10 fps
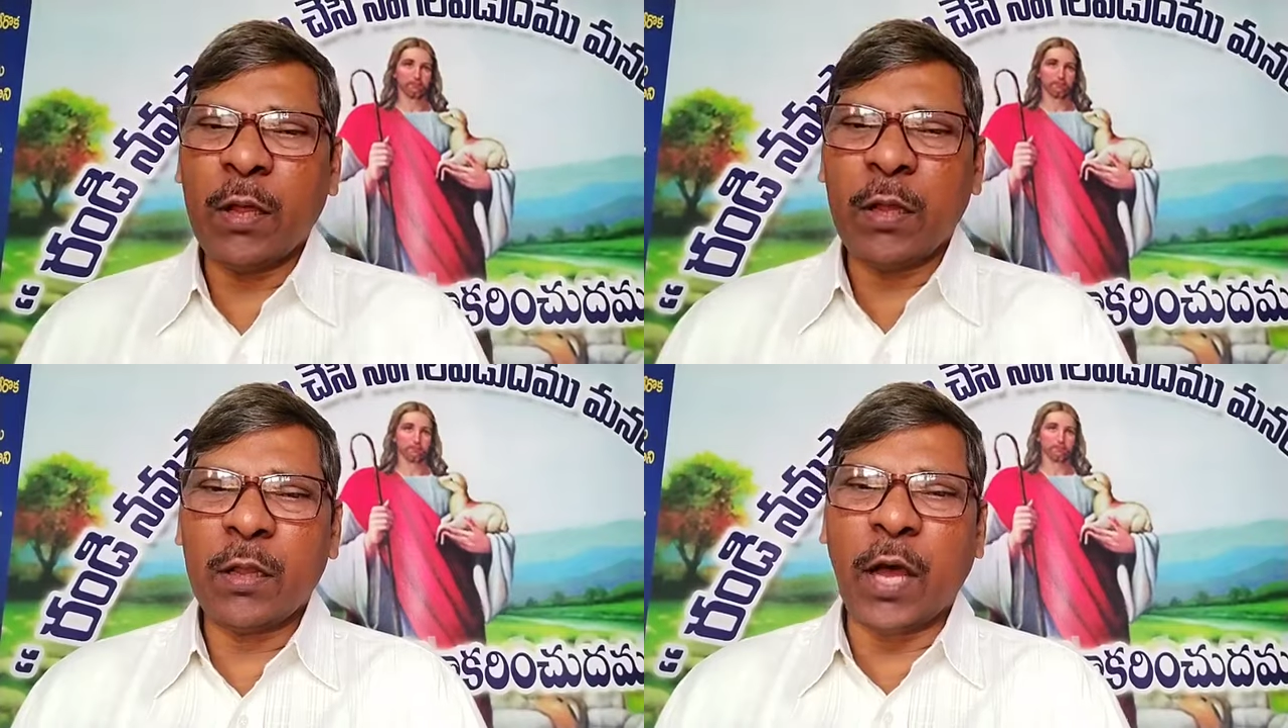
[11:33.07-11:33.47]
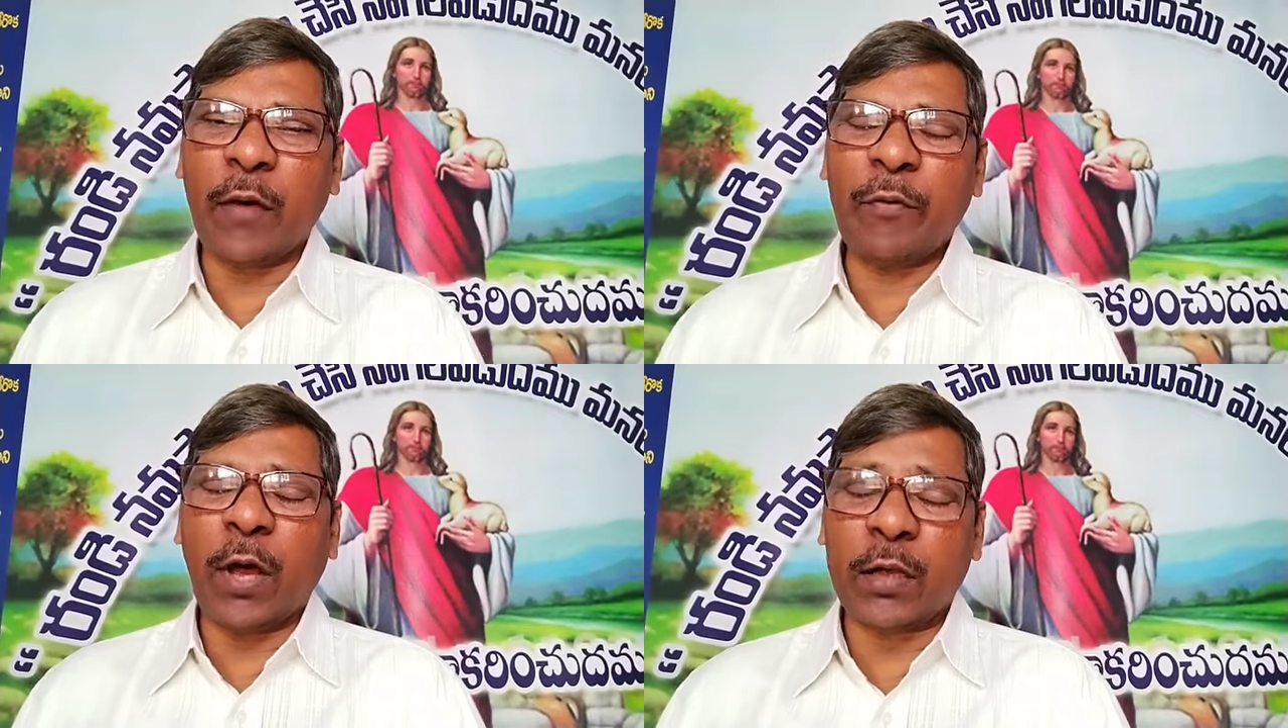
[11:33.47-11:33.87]
దావి
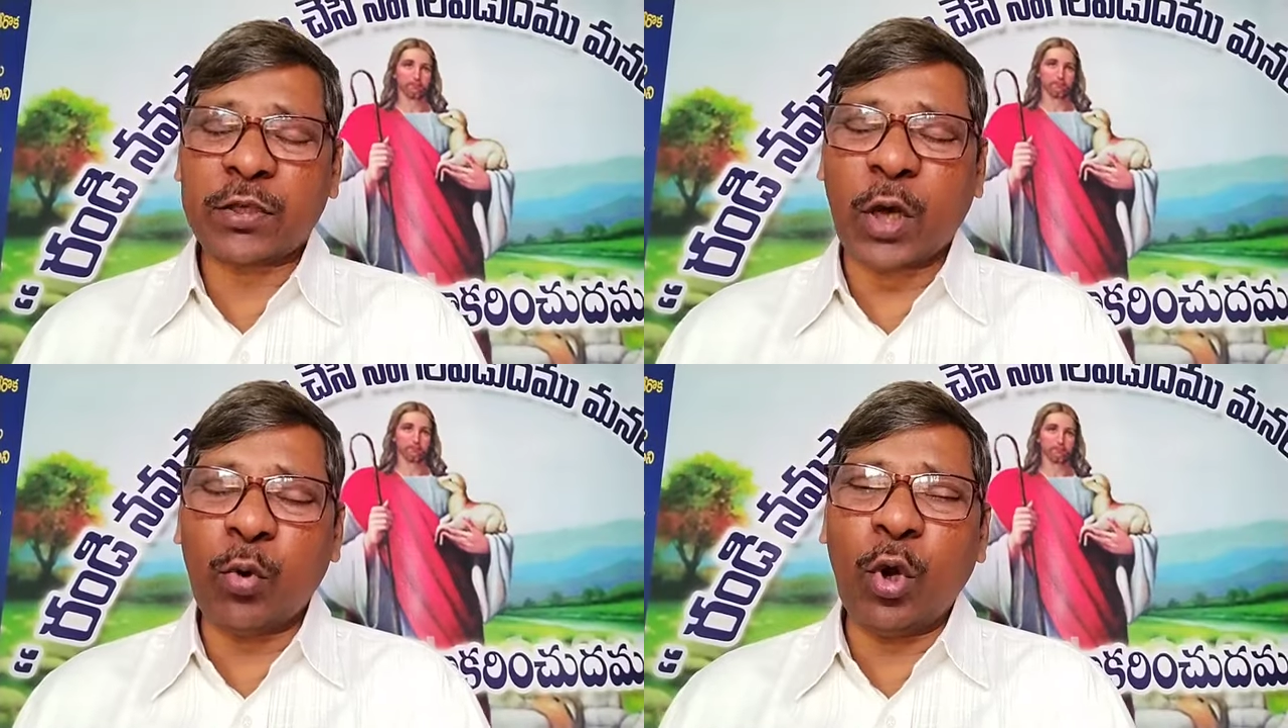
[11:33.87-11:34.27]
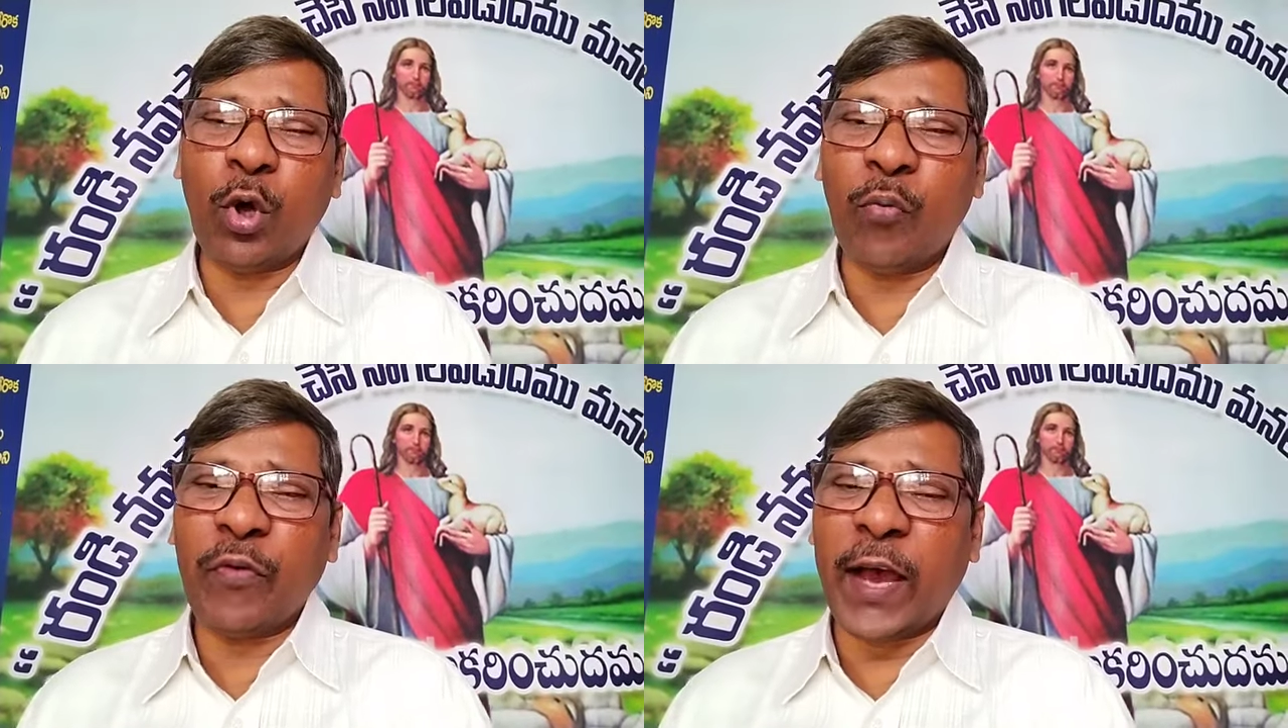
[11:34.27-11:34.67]
సౌలు
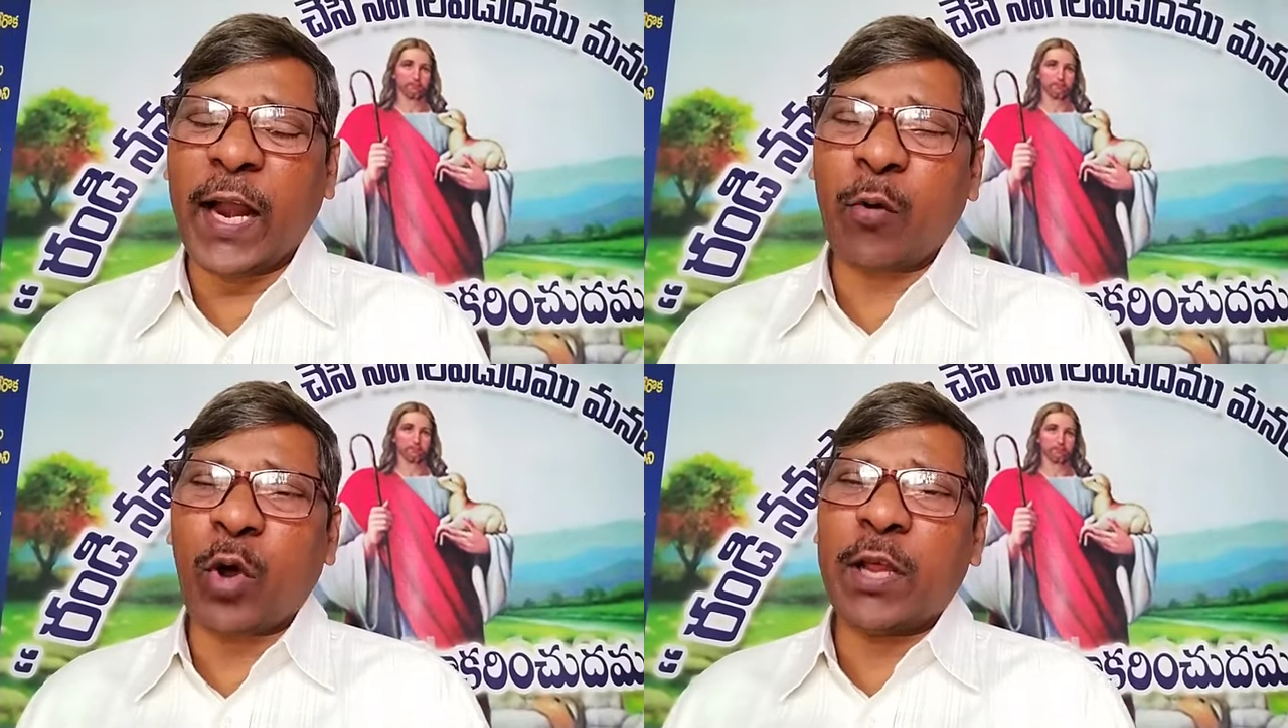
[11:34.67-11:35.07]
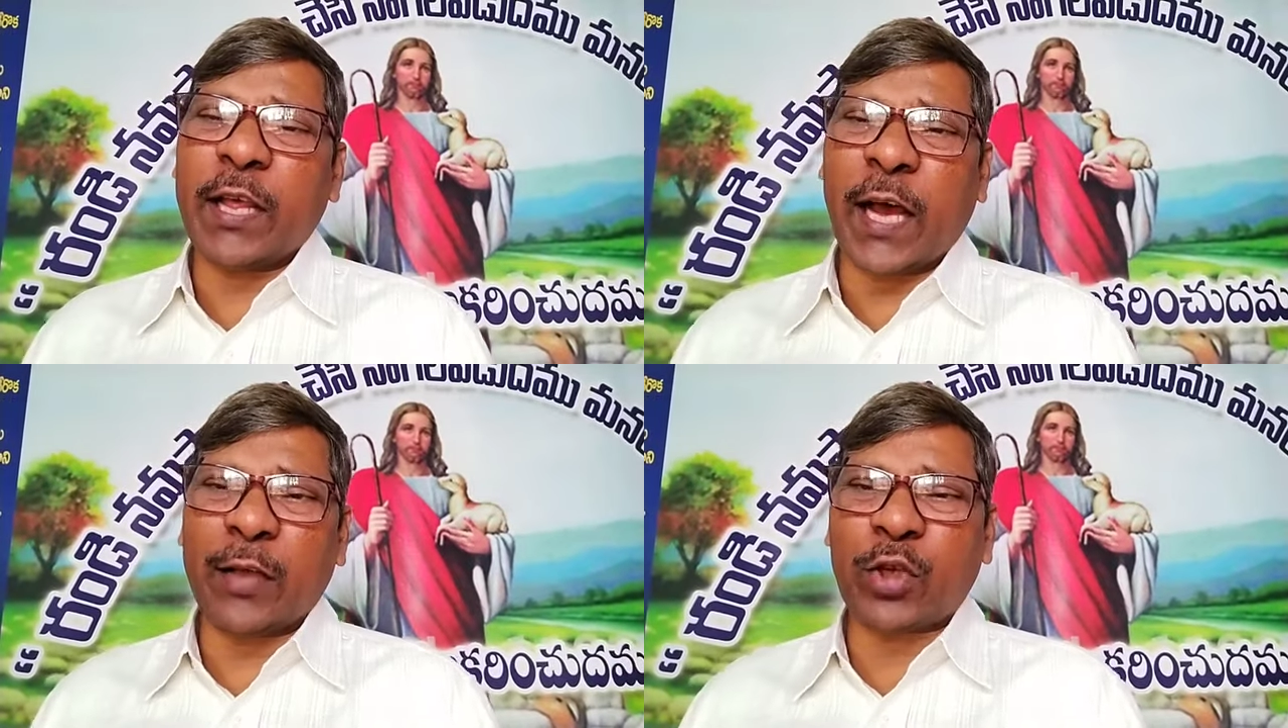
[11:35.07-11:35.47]
వేల కొలదిగా
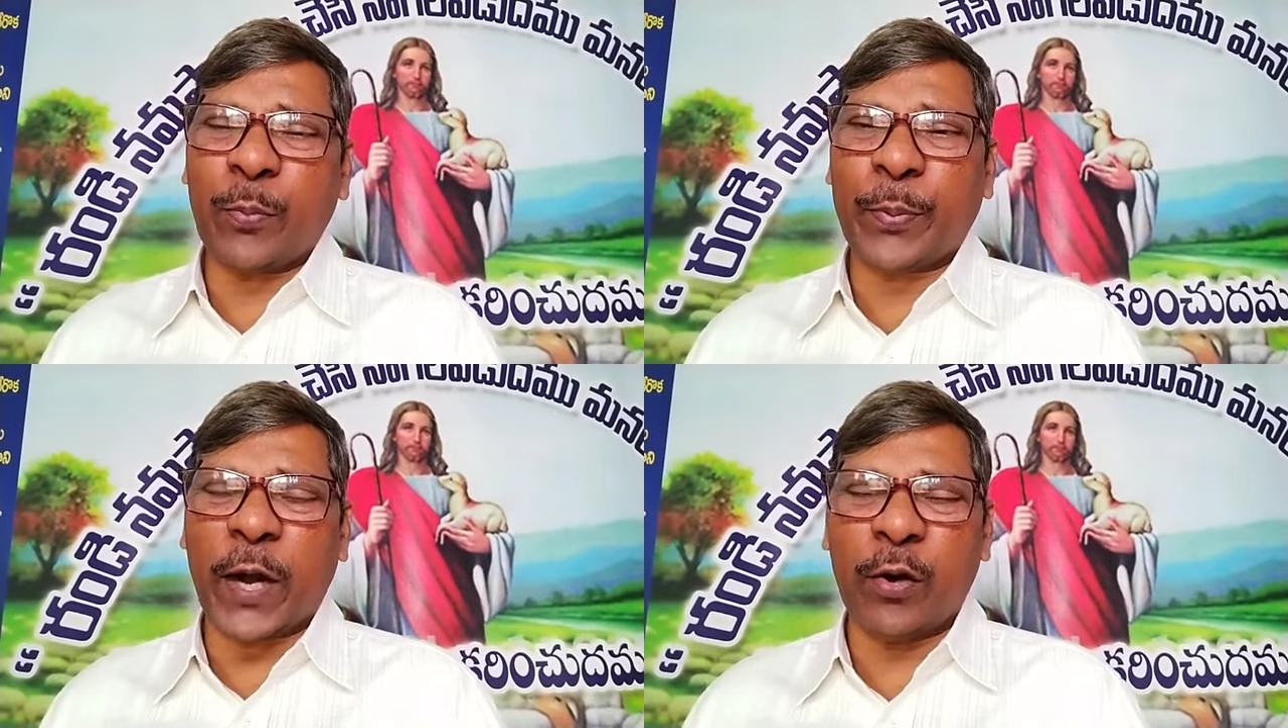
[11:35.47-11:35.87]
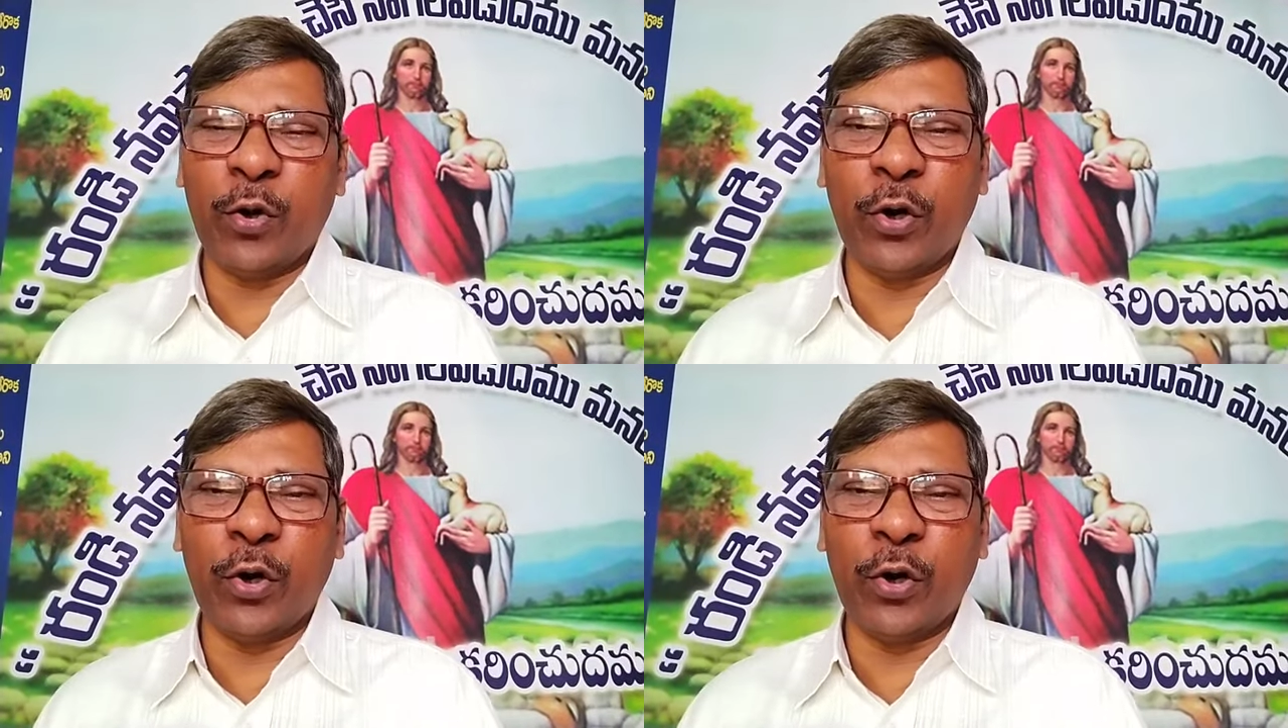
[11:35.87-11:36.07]
చంపాడు